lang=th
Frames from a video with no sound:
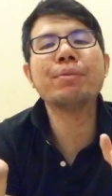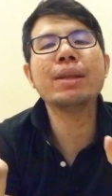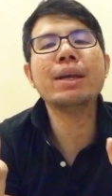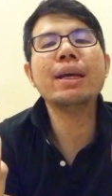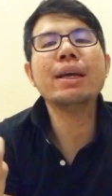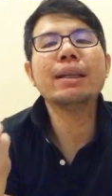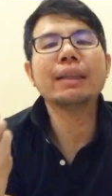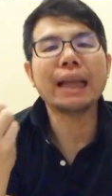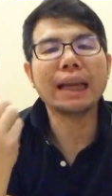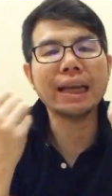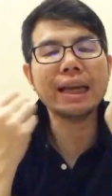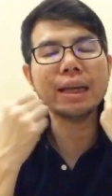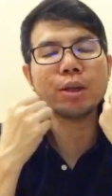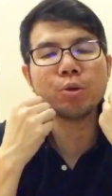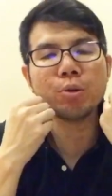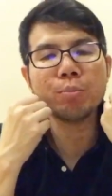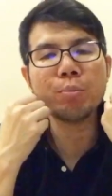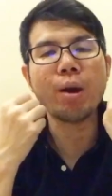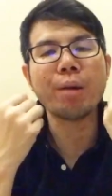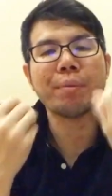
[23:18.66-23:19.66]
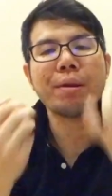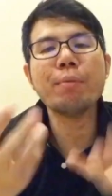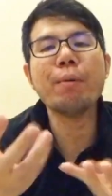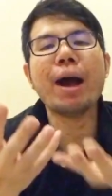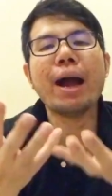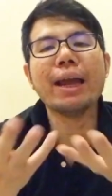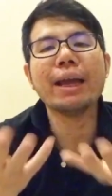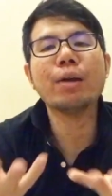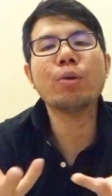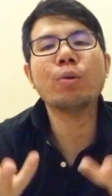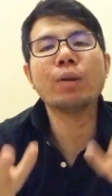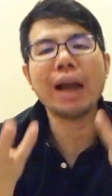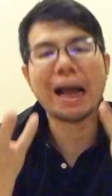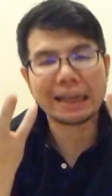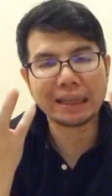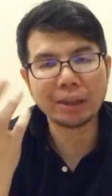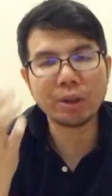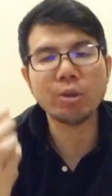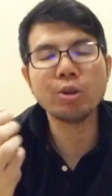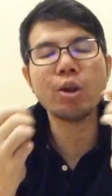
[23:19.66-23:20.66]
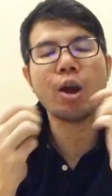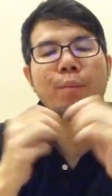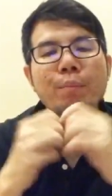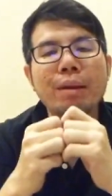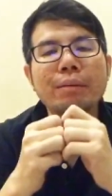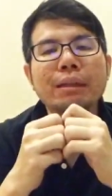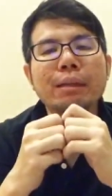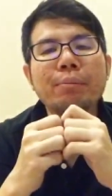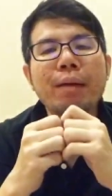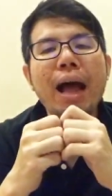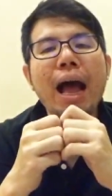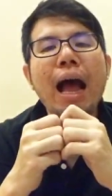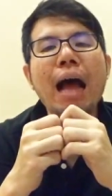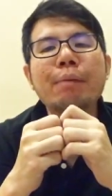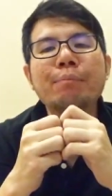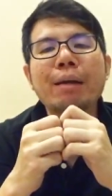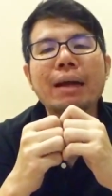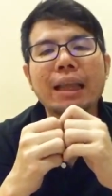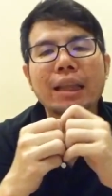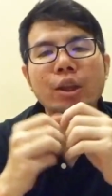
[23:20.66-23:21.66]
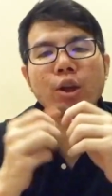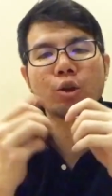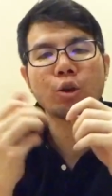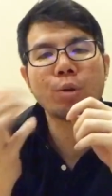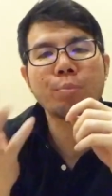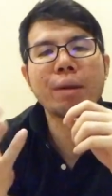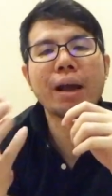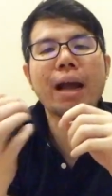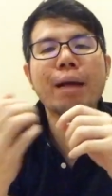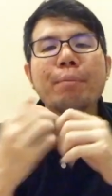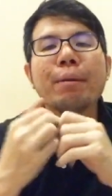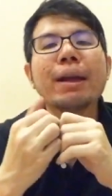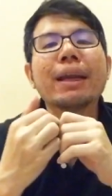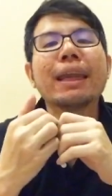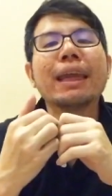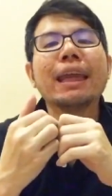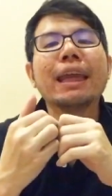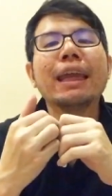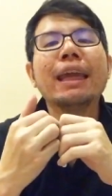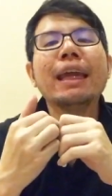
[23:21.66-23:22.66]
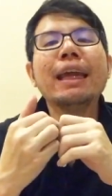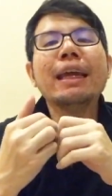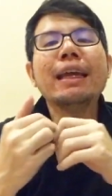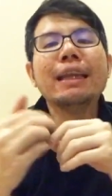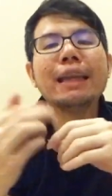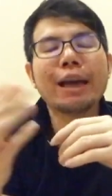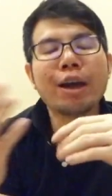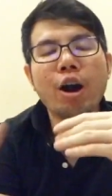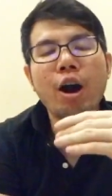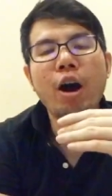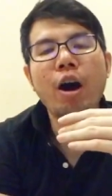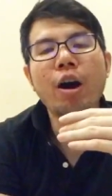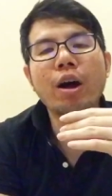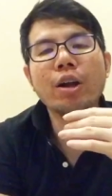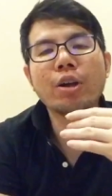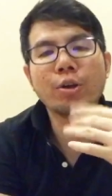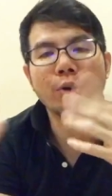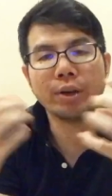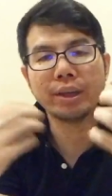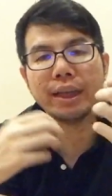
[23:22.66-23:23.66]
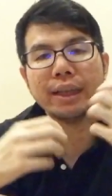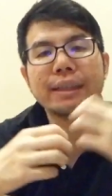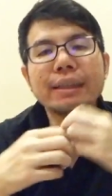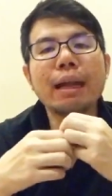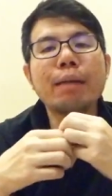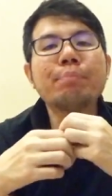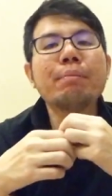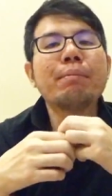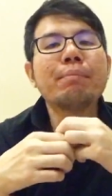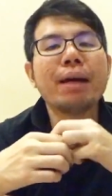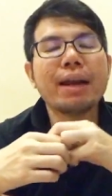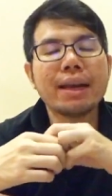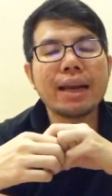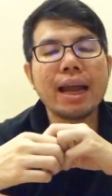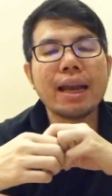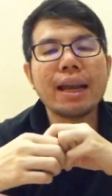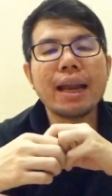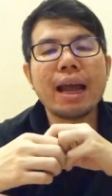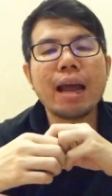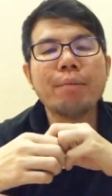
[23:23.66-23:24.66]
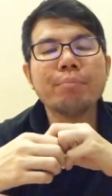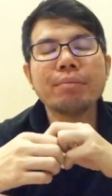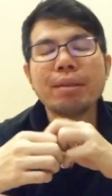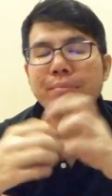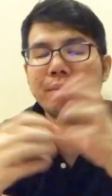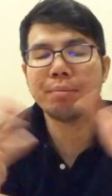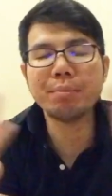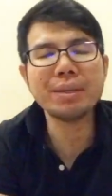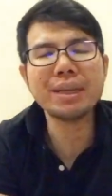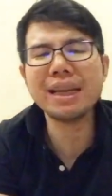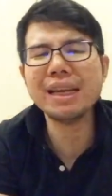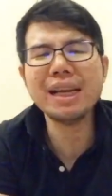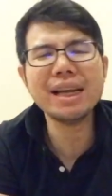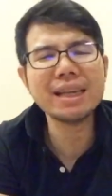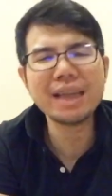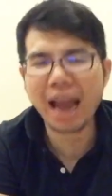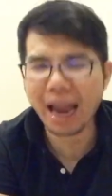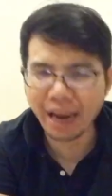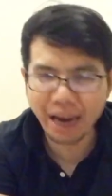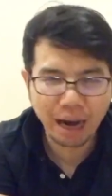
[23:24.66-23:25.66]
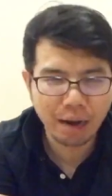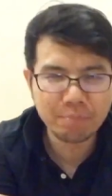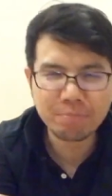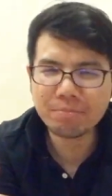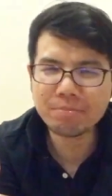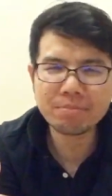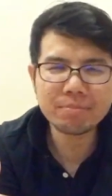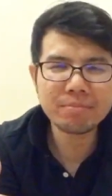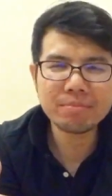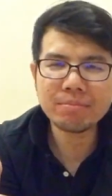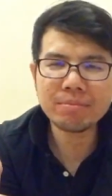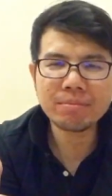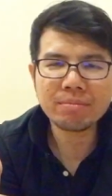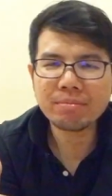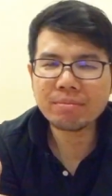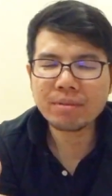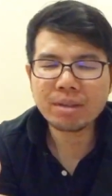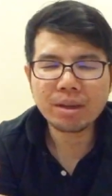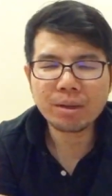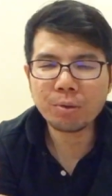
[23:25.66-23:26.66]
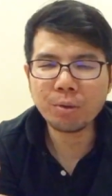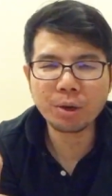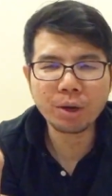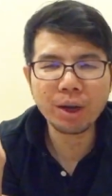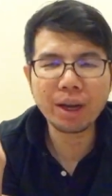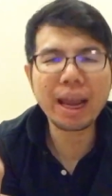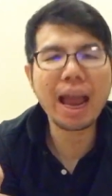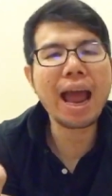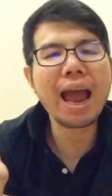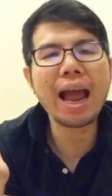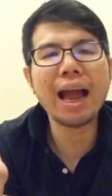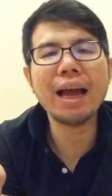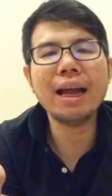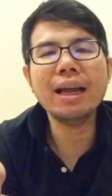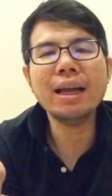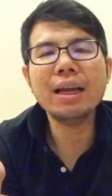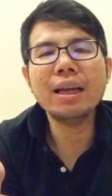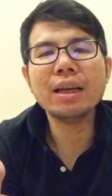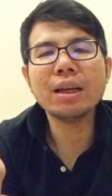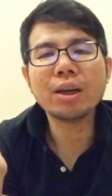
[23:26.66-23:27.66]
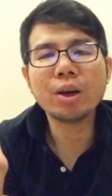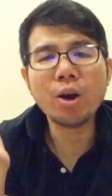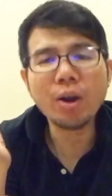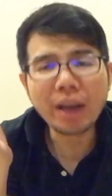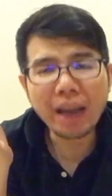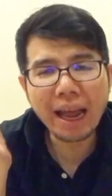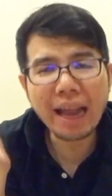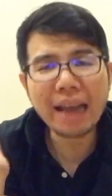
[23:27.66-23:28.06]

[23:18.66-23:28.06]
แต่ถ้าเกิดคุณผ่อนไม่ไหวคุณอาจจะต้องยอมรับสภาพอาจจะต้องโดนบังคับคดีแล้วก็โดนยึดทรัพย์ประมาณนั้นนะครับแต่มันไม่ใช่เรื่องใหญ่ครับคุณก็แค่ก็แค่